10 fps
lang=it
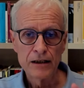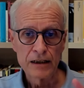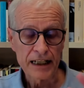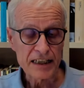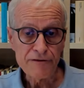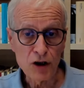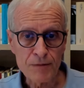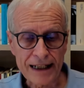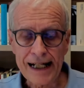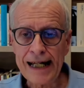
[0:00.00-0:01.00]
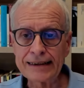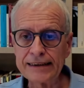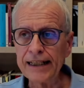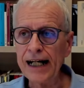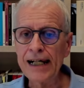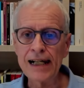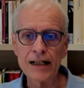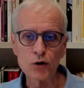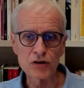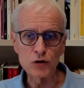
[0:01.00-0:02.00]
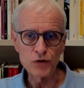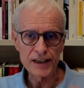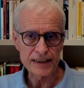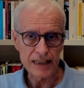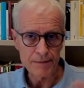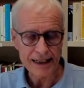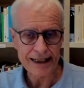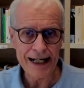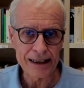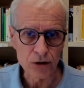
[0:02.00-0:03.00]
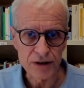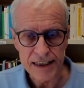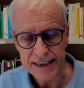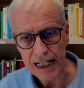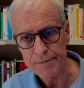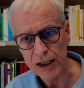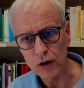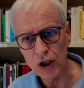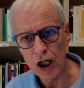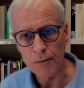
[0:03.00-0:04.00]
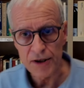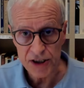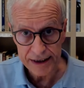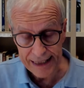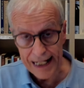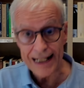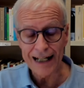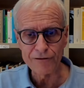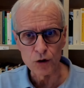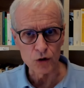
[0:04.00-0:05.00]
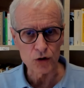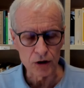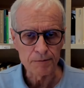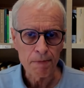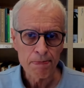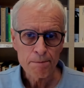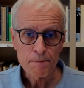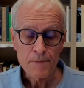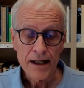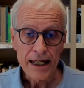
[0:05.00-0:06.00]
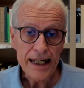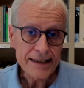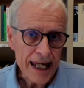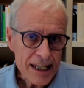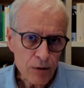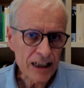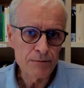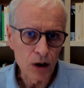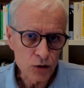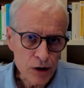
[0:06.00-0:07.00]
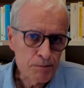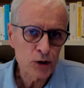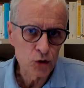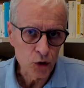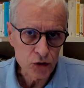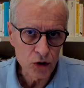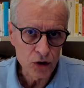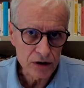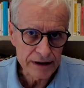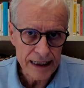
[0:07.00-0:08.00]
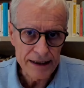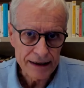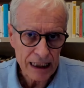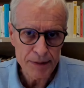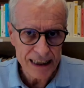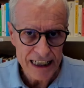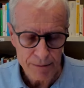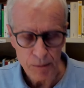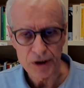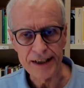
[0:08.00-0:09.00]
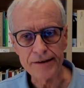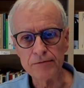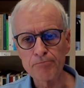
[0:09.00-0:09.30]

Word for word: che si forma grazie al costituirsi del mercato, degli scambi economici, del lavoro ed è in qualche modo il prodotto del capitalismo moderno.